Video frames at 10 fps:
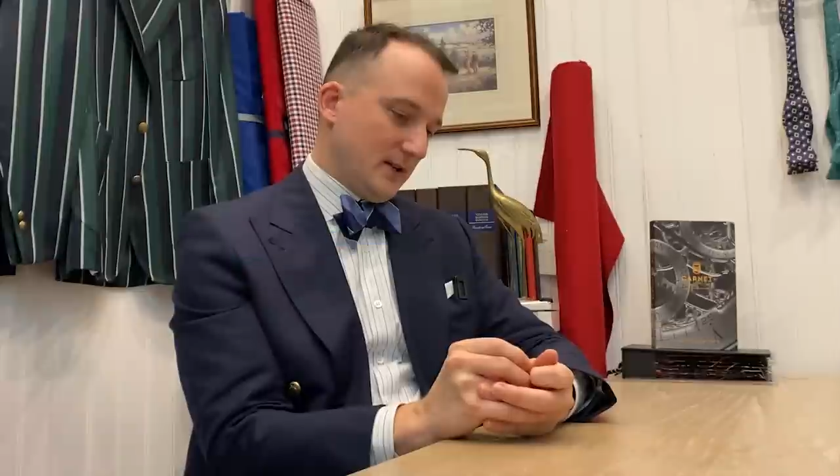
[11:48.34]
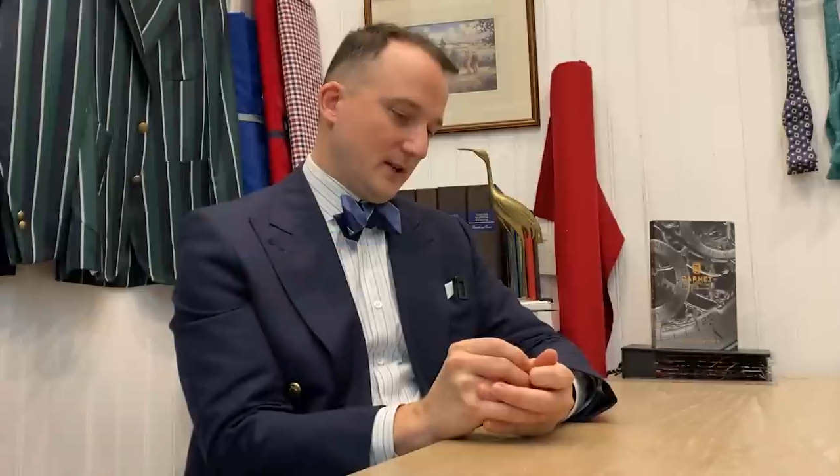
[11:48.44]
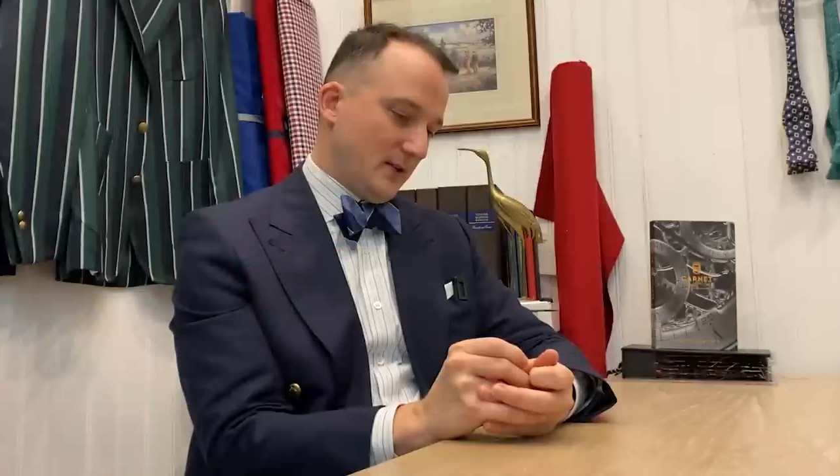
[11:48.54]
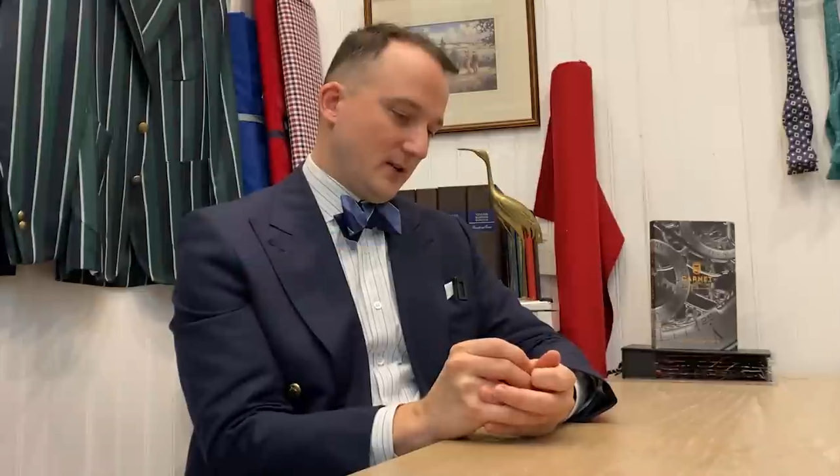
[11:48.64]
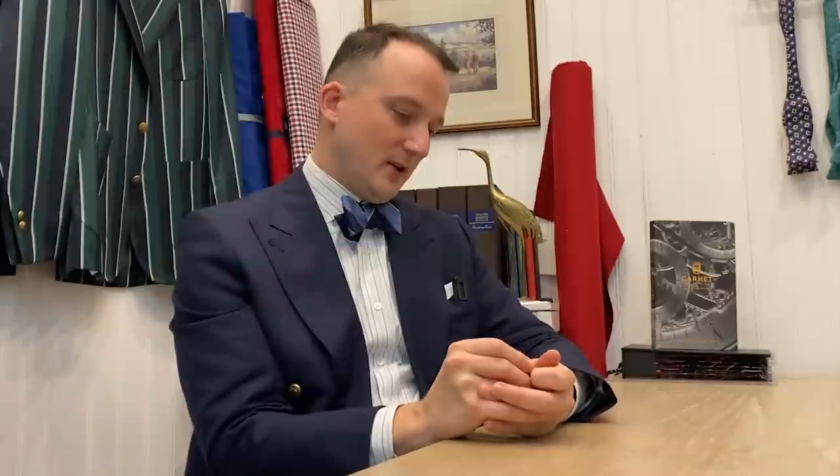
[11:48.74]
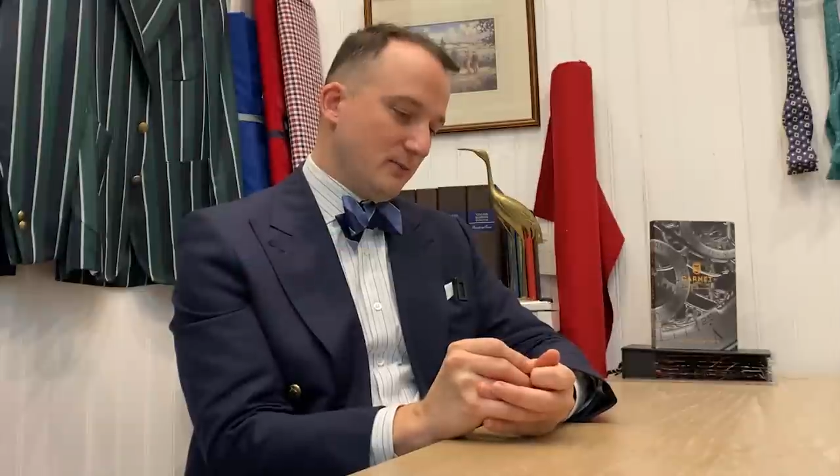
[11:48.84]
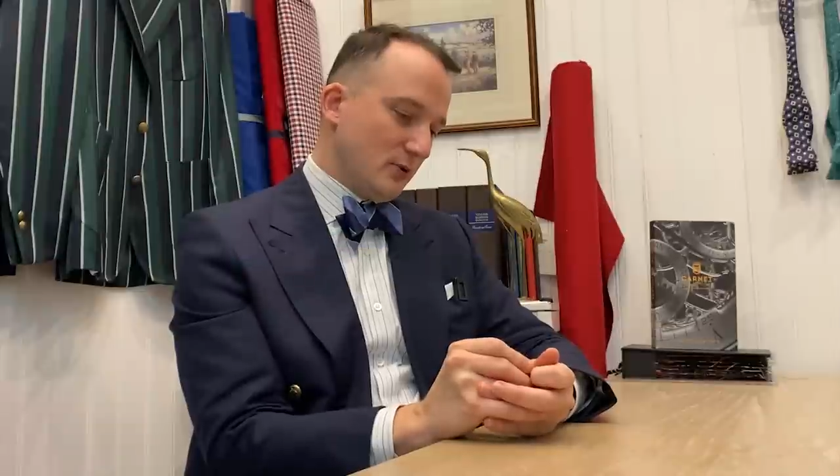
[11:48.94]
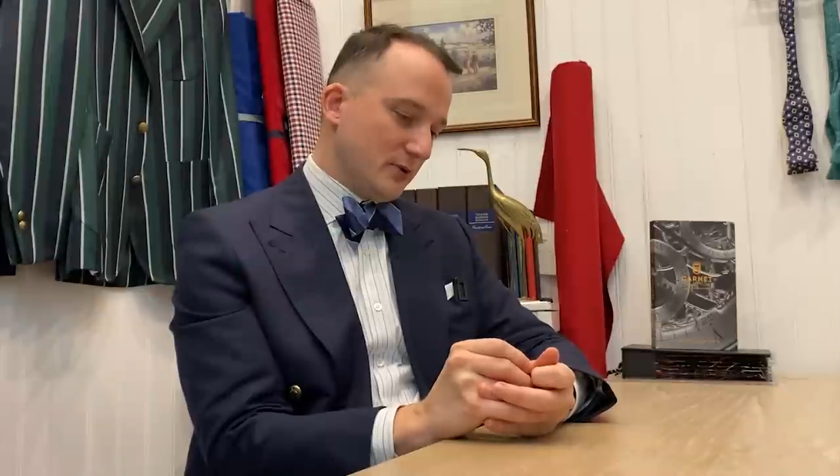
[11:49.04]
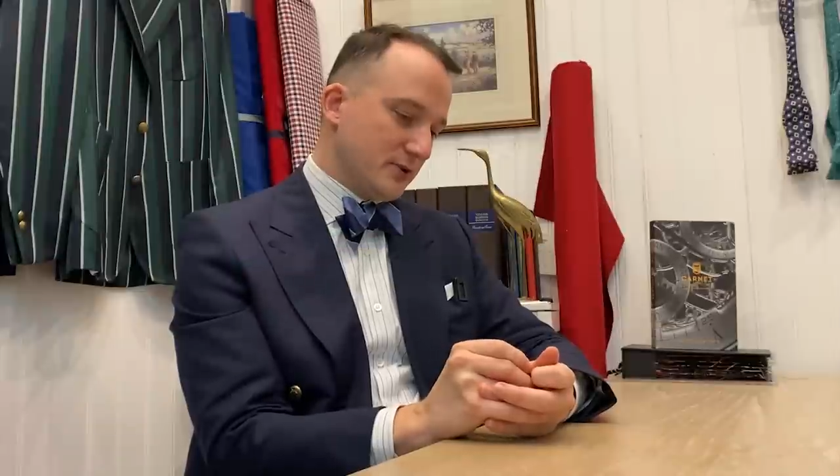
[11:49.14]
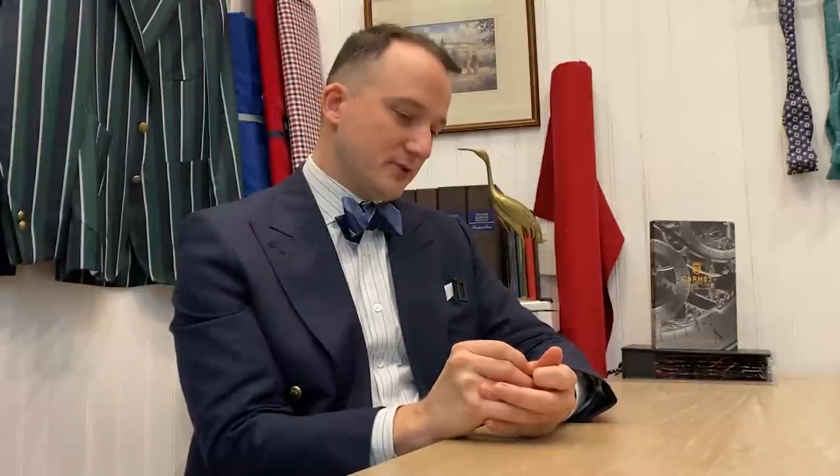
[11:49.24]
Alors, un beau
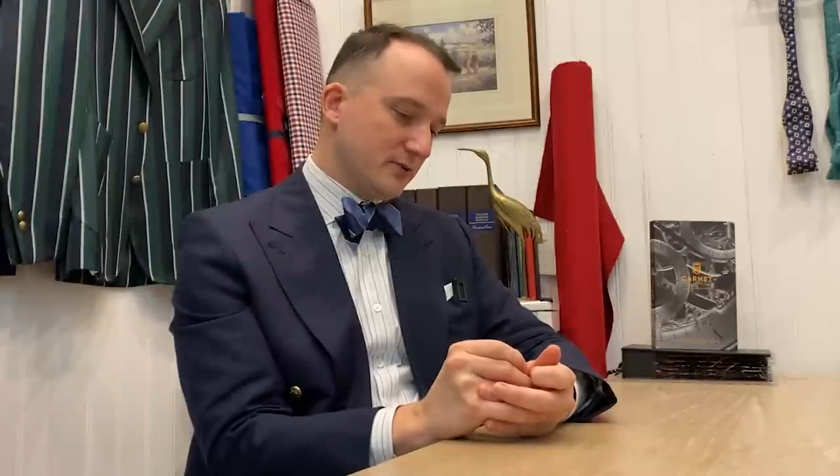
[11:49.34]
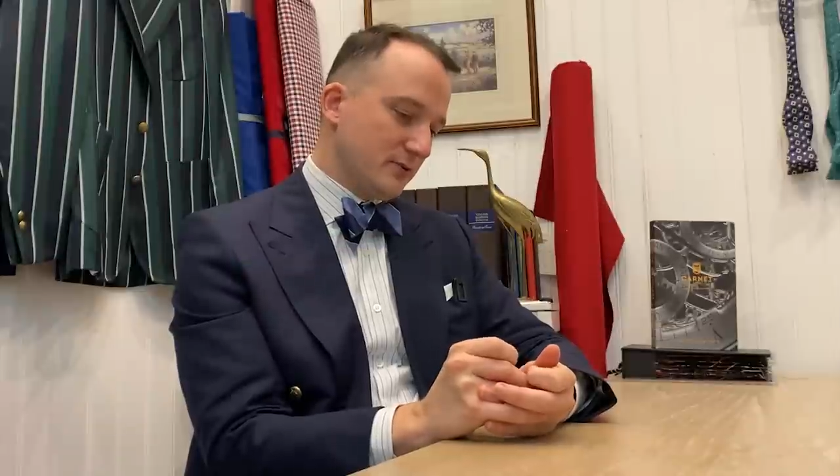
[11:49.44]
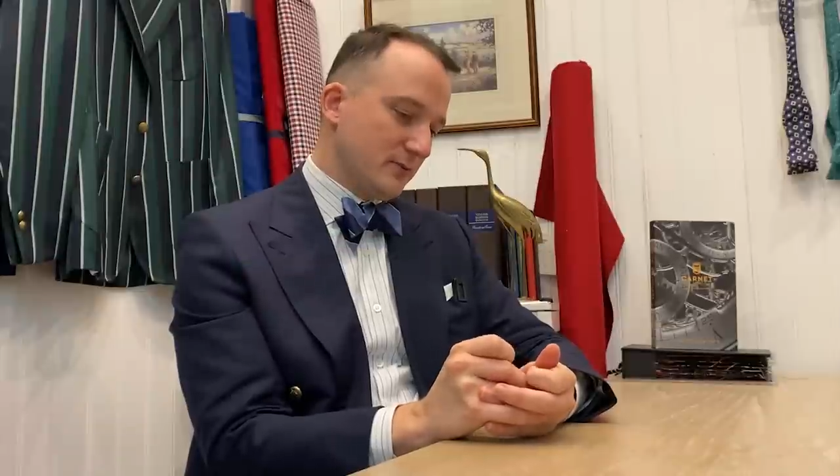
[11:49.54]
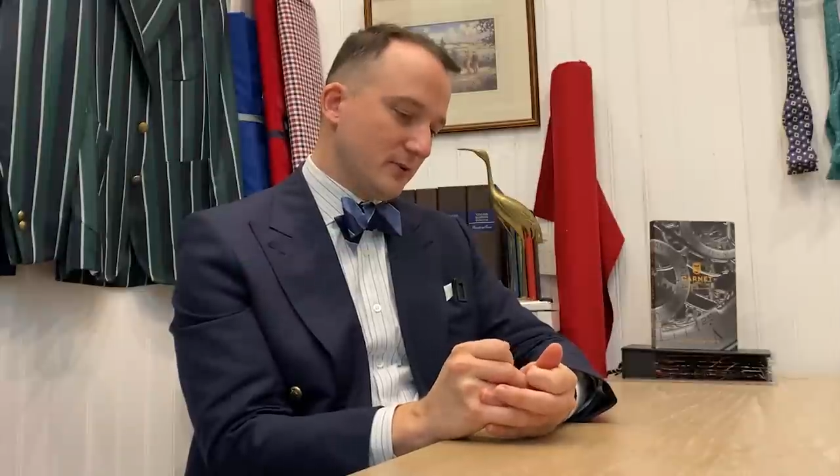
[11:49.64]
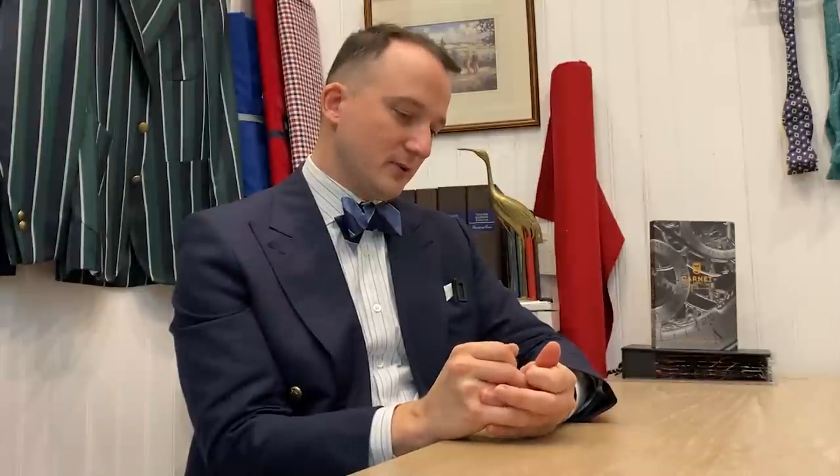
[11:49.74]
costume,